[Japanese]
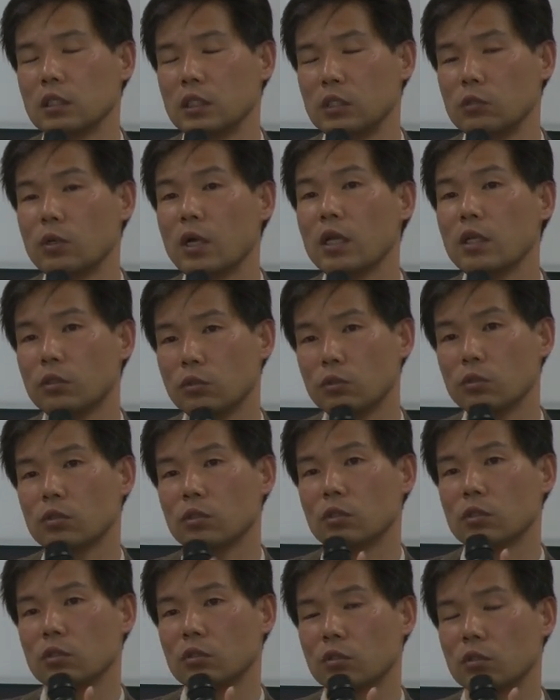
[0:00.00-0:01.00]
いわゆ
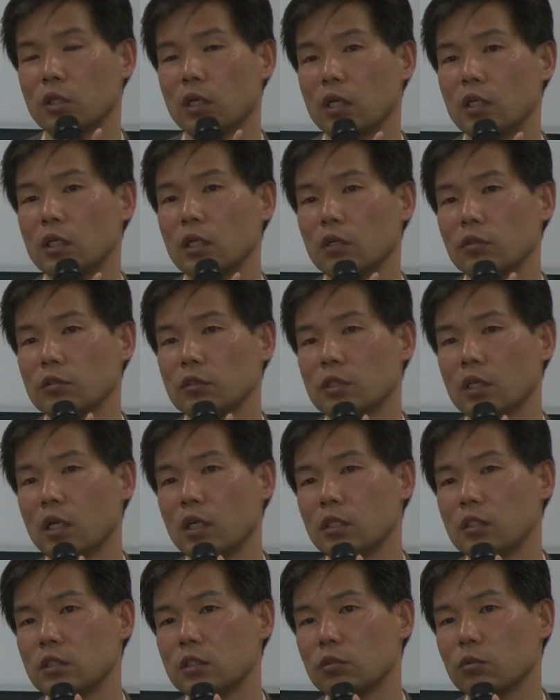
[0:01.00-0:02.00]
るその彼らの
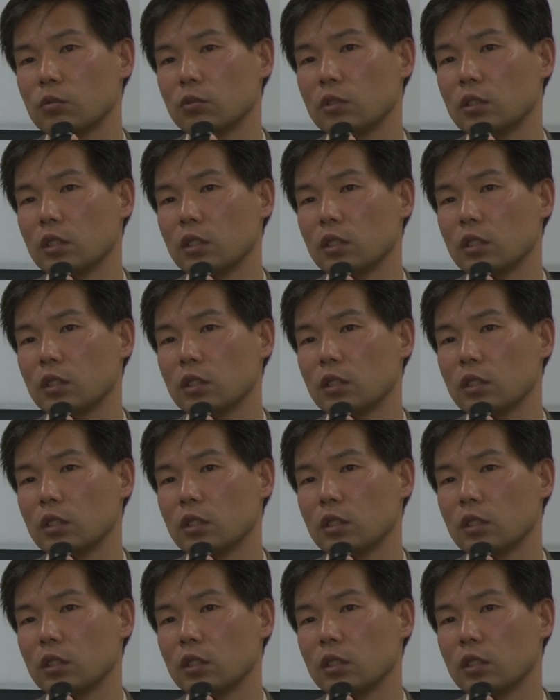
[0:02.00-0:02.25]
在日特